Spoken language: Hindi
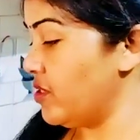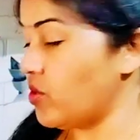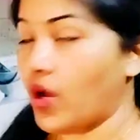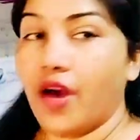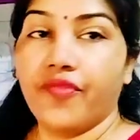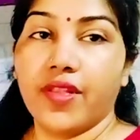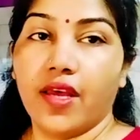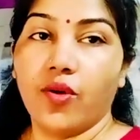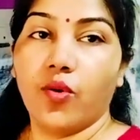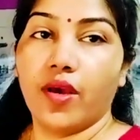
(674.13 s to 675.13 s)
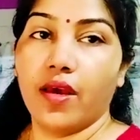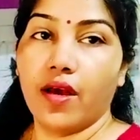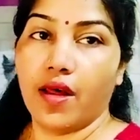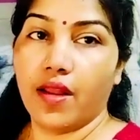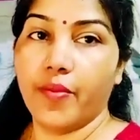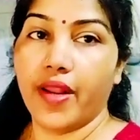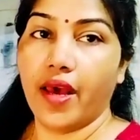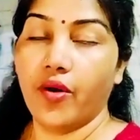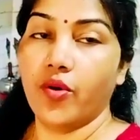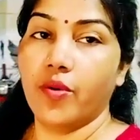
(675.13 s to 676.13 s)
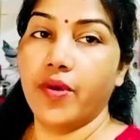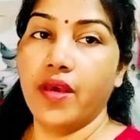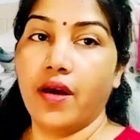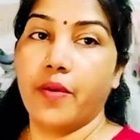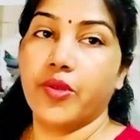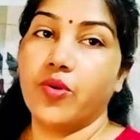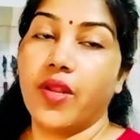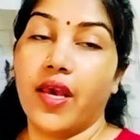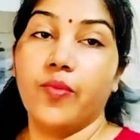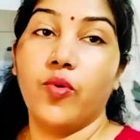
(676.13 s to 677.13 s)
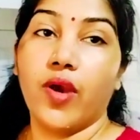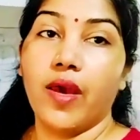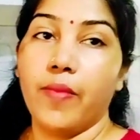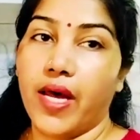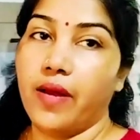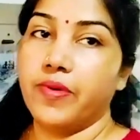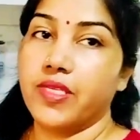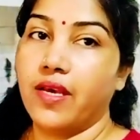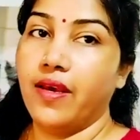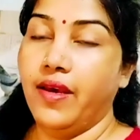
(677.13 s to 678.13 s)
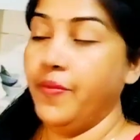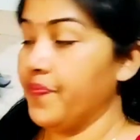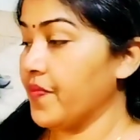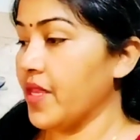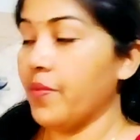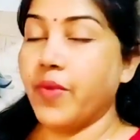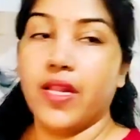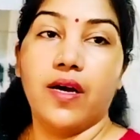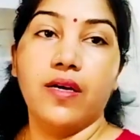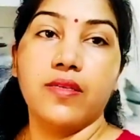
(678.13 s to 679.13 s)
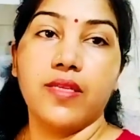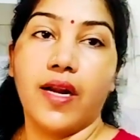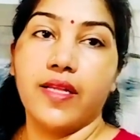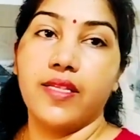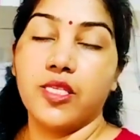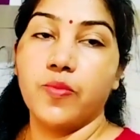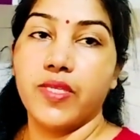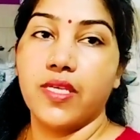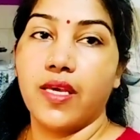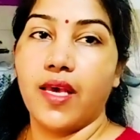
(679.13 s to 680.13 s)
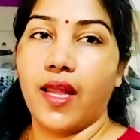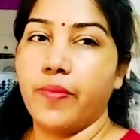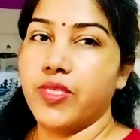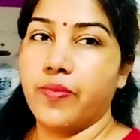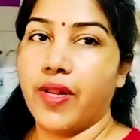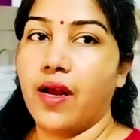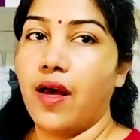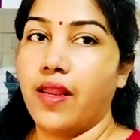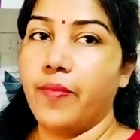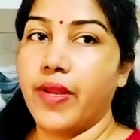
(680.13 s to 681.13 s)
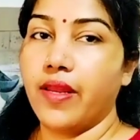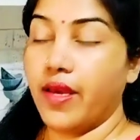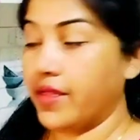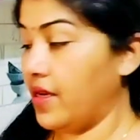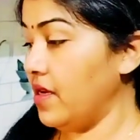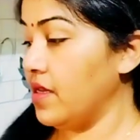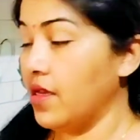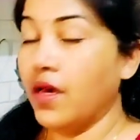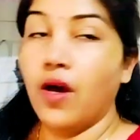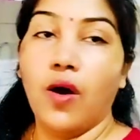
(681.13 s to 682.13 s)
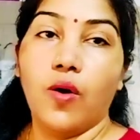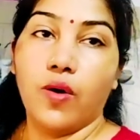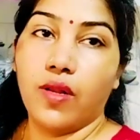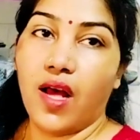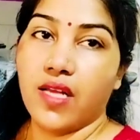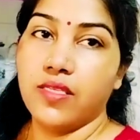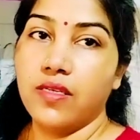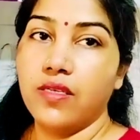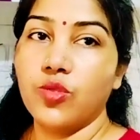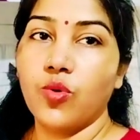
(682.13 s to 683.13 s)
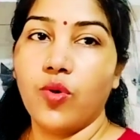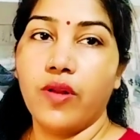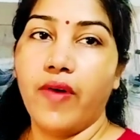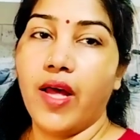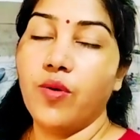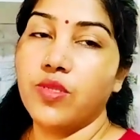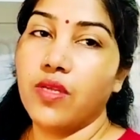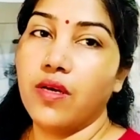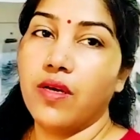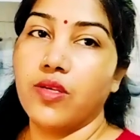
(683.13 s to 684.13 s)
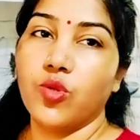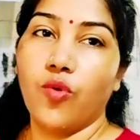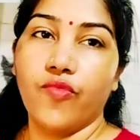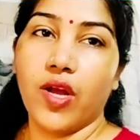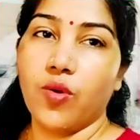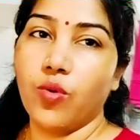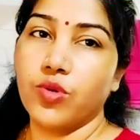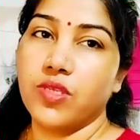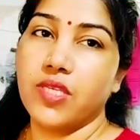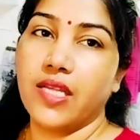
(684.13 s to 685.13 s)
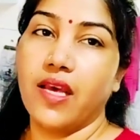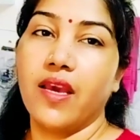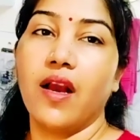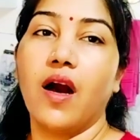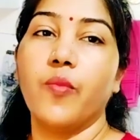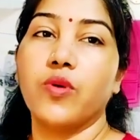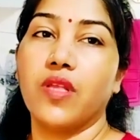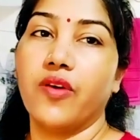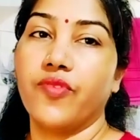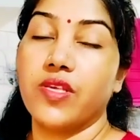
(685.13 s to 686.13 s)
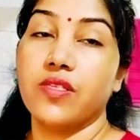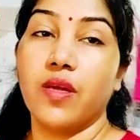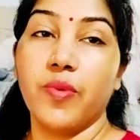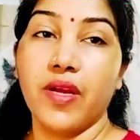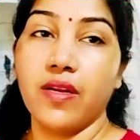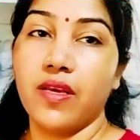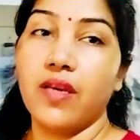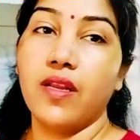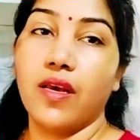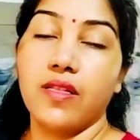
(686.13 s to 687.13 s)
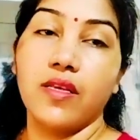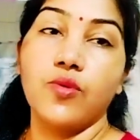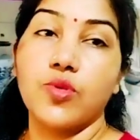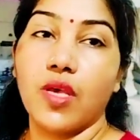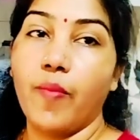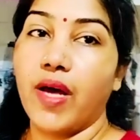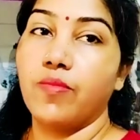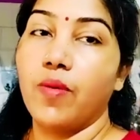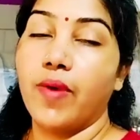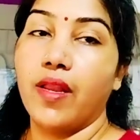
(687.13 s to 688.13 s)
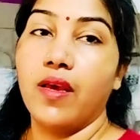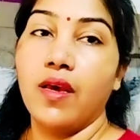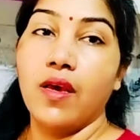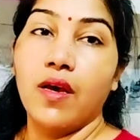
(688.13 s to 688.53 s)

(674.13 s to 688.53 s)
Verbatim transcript: तो काफ़ी देर हो गई है खाना बनाए हुए भी अभी तो टाइम हो गया है बारह बज गए हैं मेरा साढ़े दस बजे ग्यारह बजे मेरा खाना बन गया था और आज शुक्रवार और सोमवार को कुछ ज़्यादा ही काम होता है फ्रेंड्स तबीयत ठीक नहीं थी उसके बाद भी मैंने